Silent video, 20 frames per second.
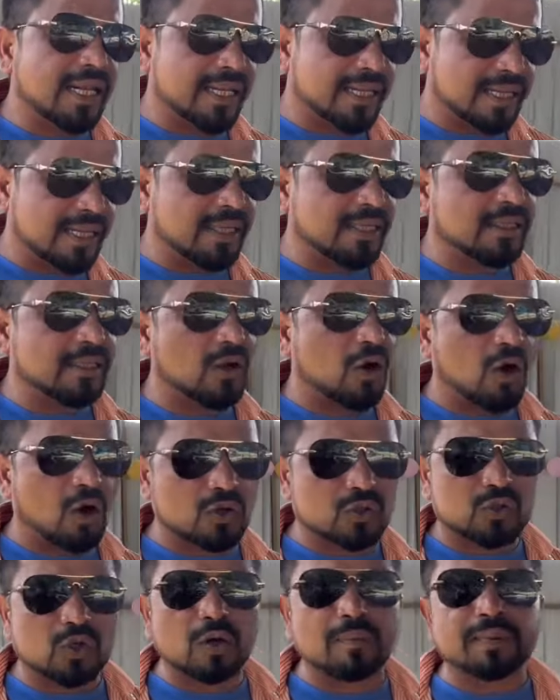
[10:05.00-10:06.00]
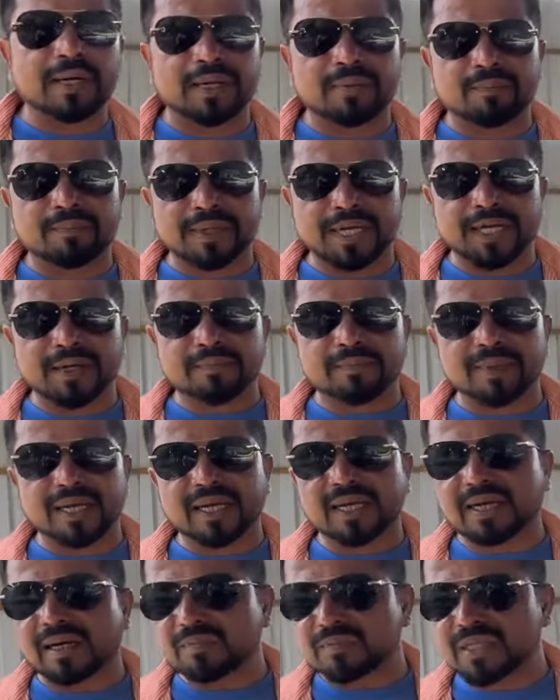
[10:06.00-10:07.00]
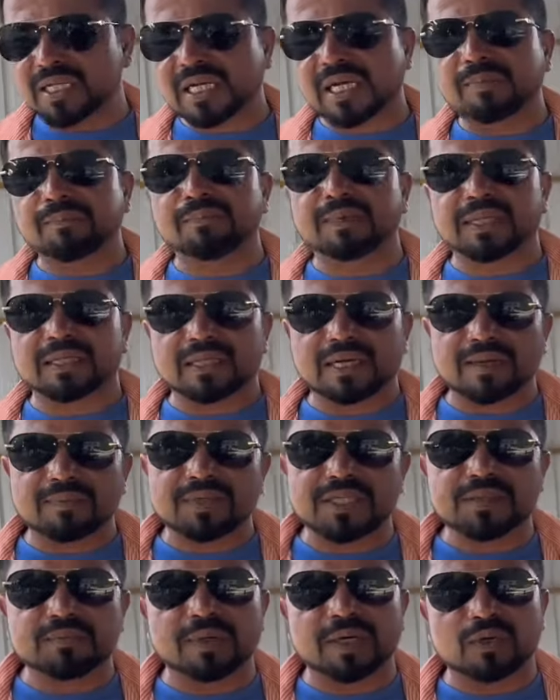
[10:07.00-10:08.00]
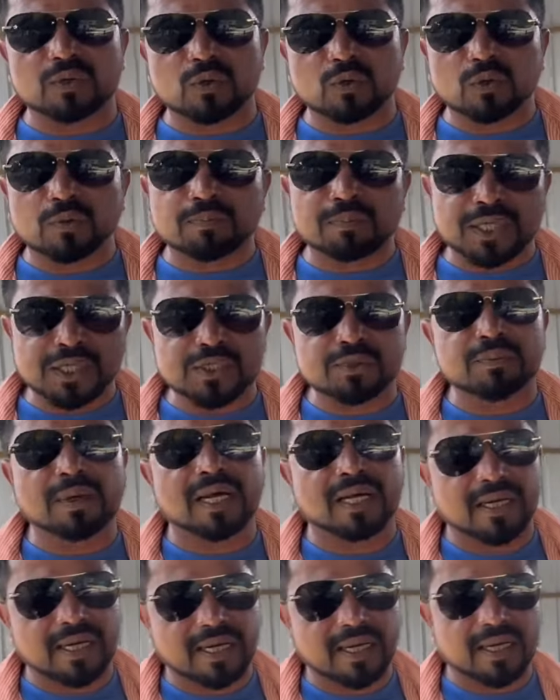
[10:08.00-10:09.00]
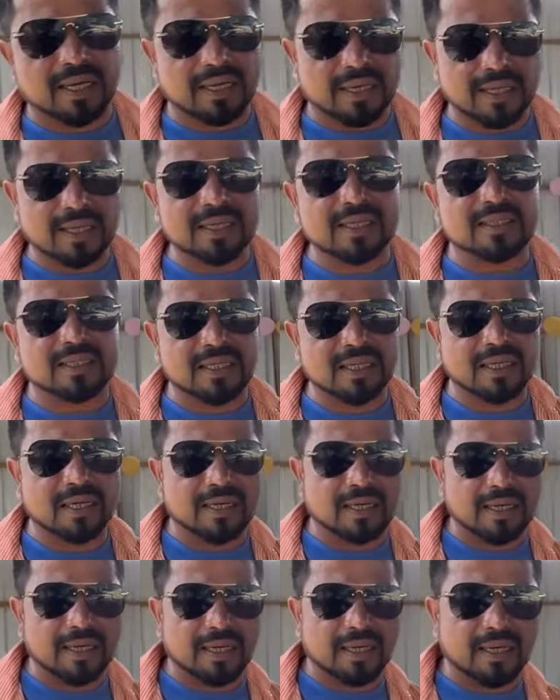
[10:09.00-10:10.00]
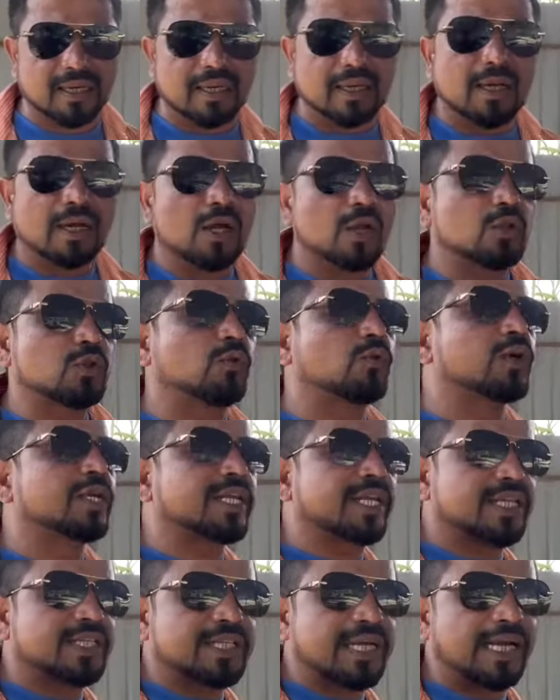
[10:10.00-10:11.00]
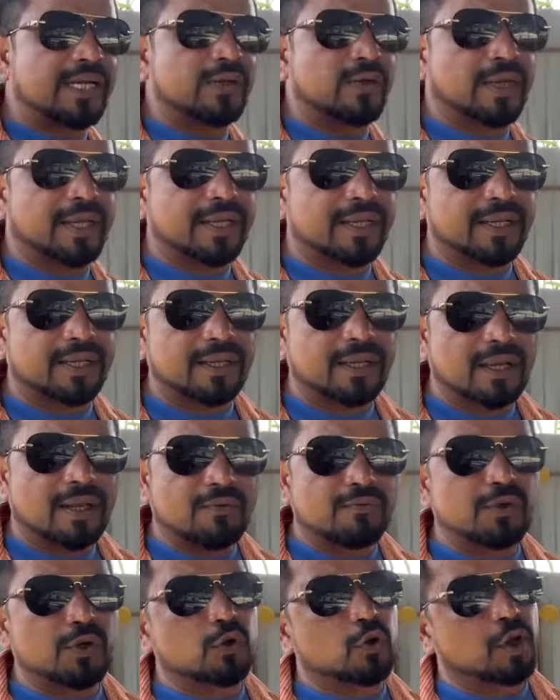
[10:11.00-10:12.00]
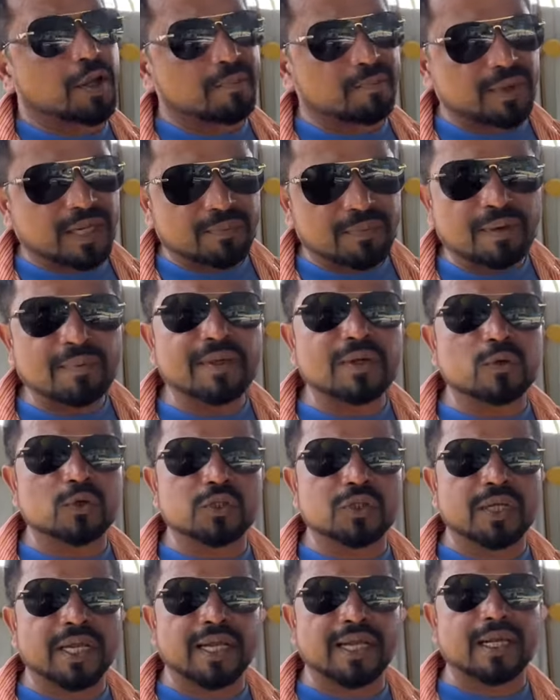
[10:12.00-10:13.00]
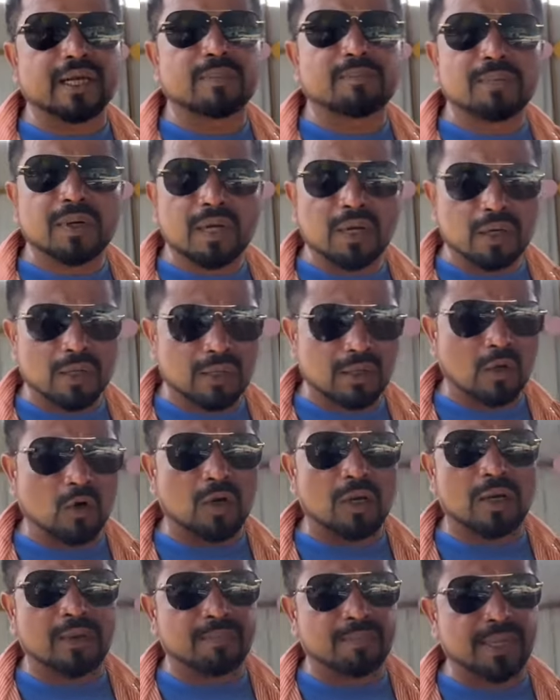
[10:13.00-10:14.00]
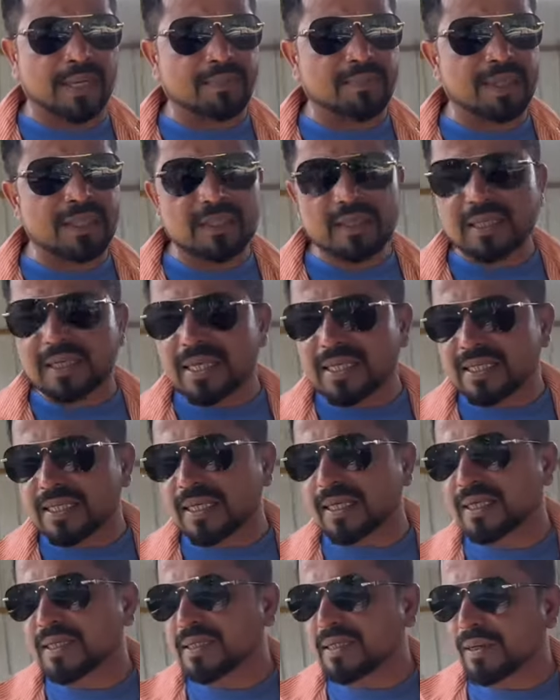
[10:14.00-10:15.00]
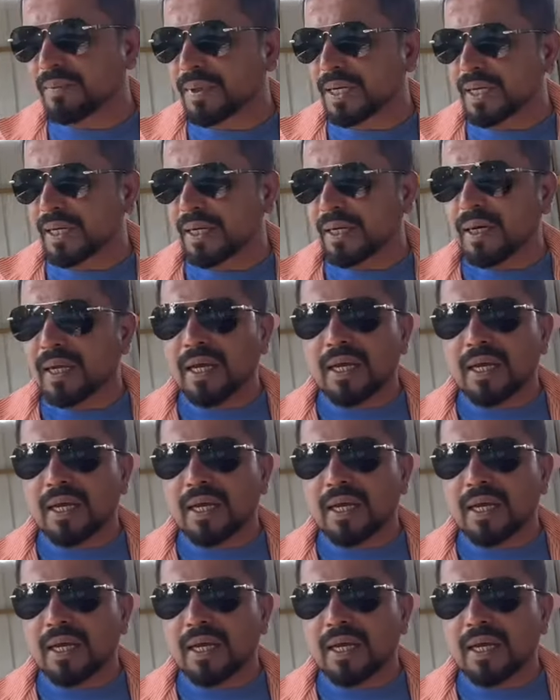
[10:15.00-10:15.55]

लेकिन अक्टूबर मिड में कम हम्म। से कम पंद्रह बीस बकरों को पंच मारने का है खस्सी करने अच्छा। का तो वो केज खाली होंगे फिर नवम्बर में भी कुछ रहेंगे मेरे पास कैसे कस्टमर है